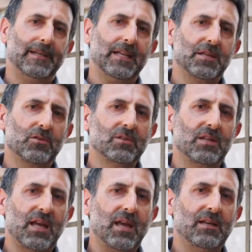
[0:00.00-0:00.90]
La
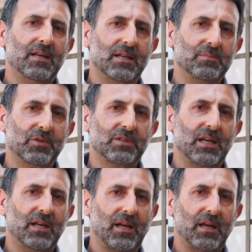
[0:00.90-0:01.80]
seconda tecnica di
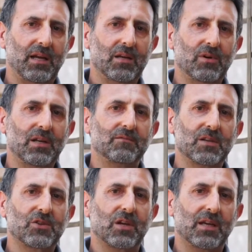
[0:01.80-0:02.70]
potere è quella
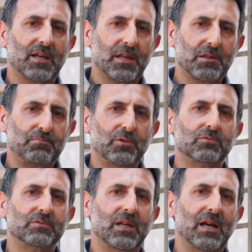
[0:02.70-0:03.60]
invece che
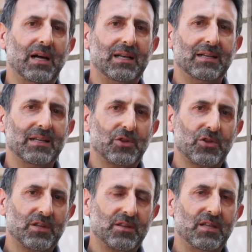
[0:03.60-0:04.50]
risponde alla
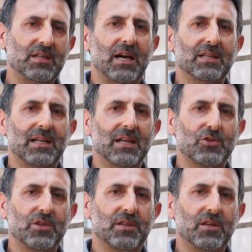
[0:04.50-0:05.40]
necessità della
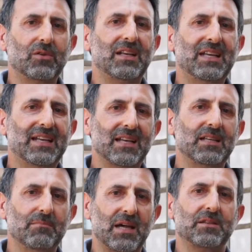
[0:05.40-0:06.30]
gestione di
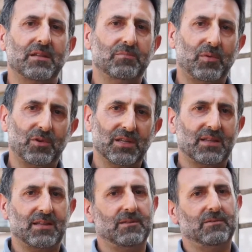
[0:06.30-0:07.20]
grandi masse di
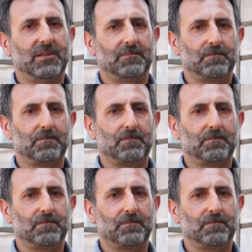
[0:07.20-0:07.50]
popolazione.